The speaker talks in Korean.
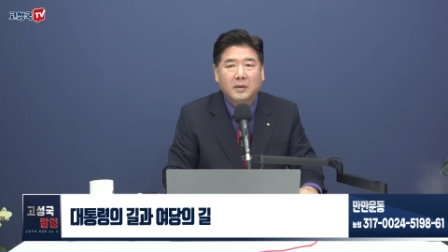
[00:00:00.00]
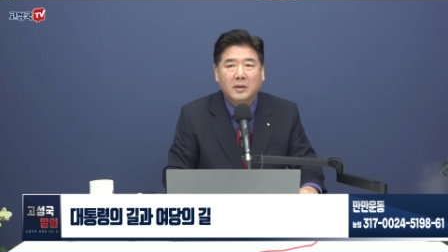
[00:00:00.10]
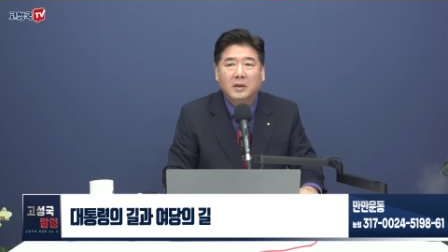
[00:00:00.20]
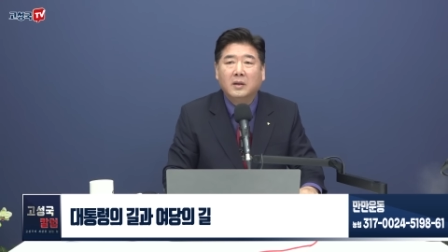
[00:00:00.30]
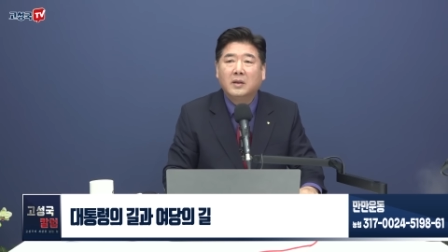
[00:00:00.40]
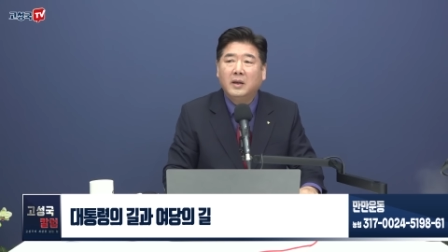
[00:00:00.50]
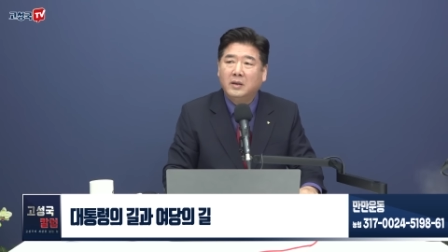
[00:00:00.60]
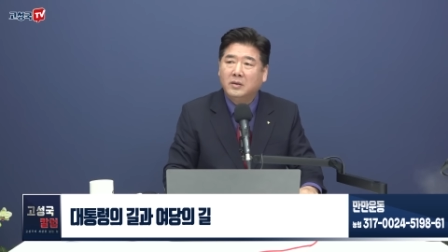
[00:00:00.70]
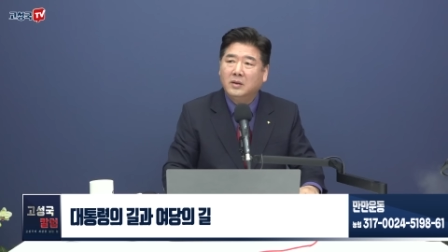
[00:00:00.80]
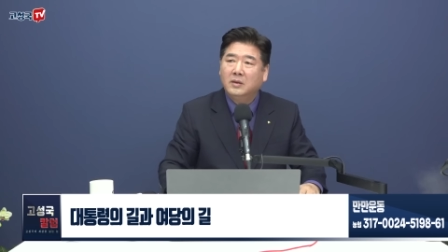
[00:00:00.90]
그렇게
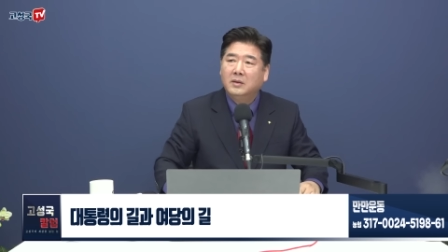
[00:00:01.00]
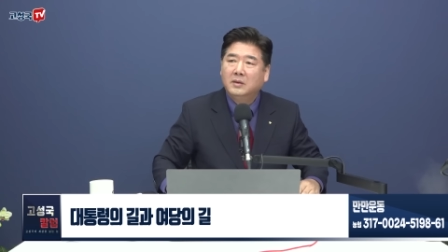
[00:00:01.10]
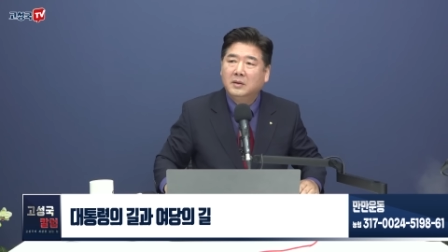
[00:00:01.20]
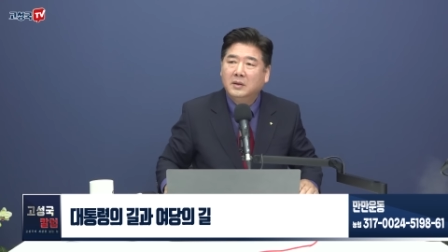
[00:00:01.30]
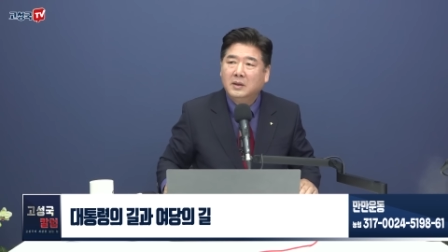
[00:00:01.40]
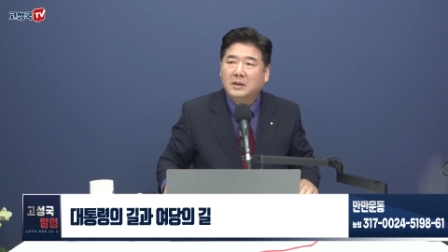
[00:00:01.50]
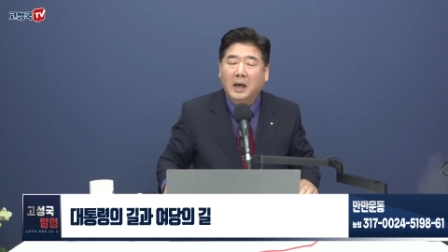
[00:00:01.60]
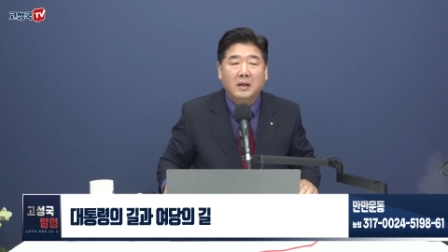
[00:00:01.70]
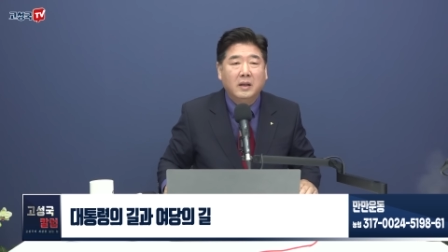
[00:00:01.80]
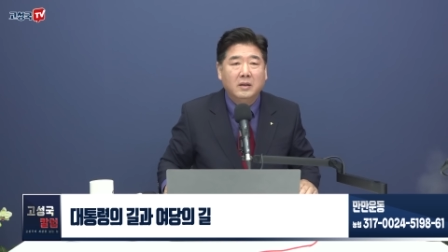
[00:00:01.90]
해서
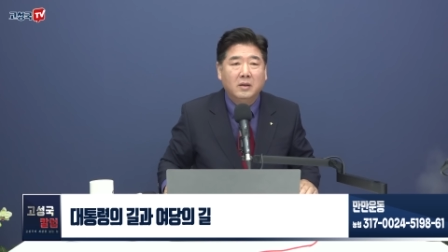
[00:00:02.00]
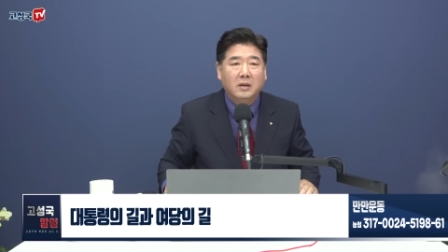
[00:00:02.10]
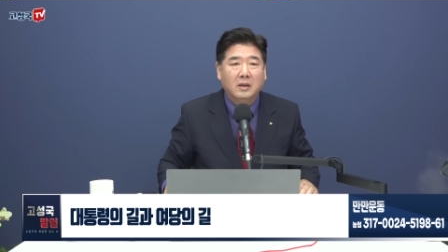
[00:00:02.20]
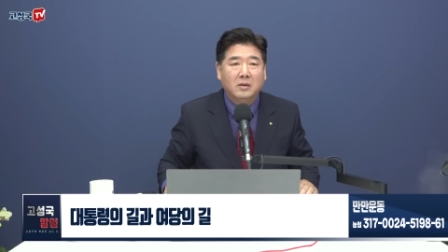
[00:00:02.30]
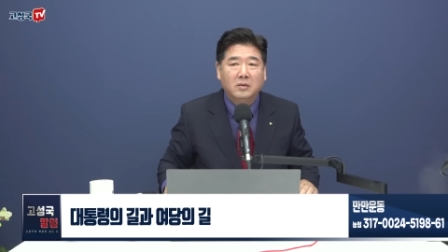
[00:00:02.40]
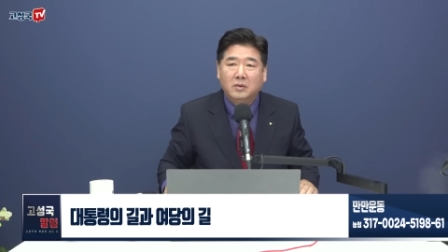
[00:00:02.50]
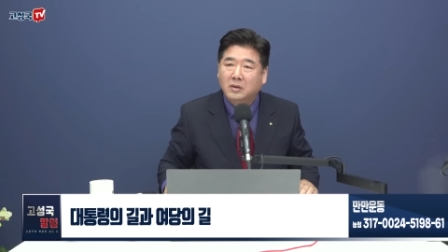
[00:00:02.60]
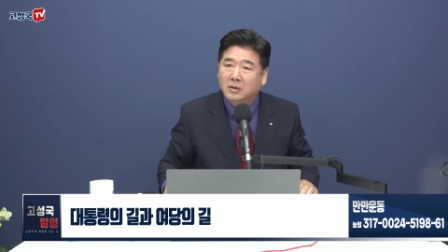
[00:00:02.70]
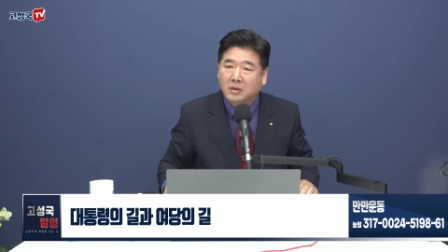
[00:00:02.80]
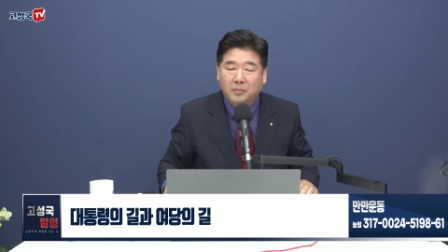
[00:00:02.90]
잘된 여당 저는
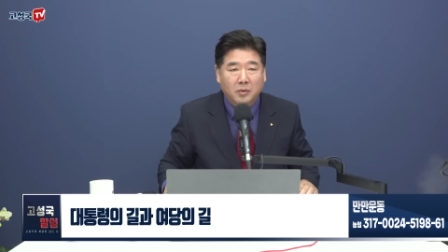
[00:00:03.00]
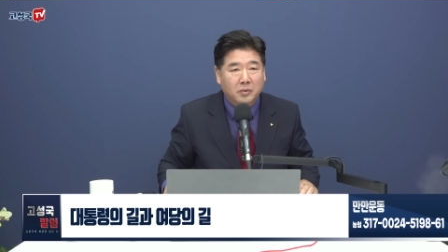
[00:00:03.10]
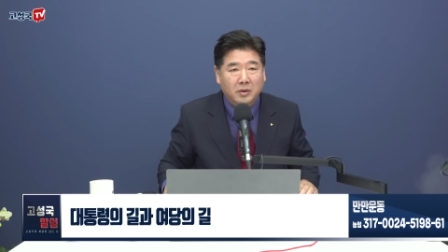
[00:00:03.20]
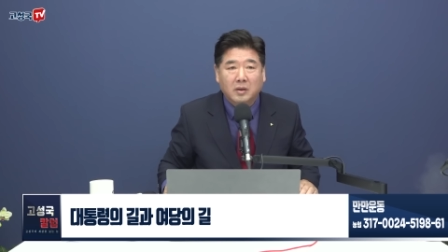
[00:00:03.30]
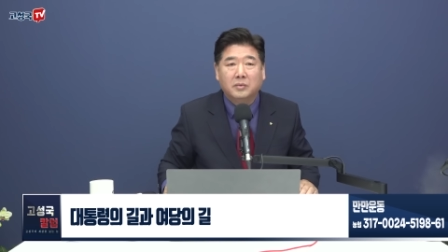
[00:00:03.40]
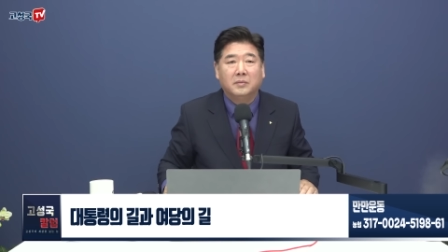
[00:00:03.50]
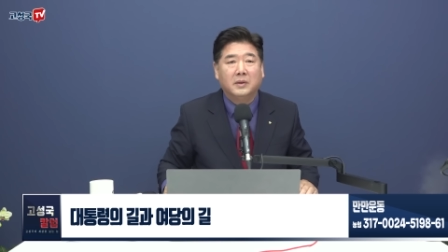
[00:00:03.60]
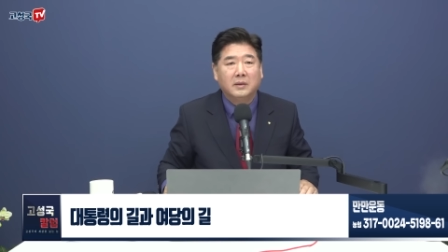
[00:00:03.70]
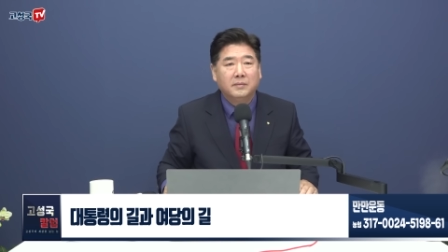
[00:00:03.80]
지금껏 본 적이 없습니다.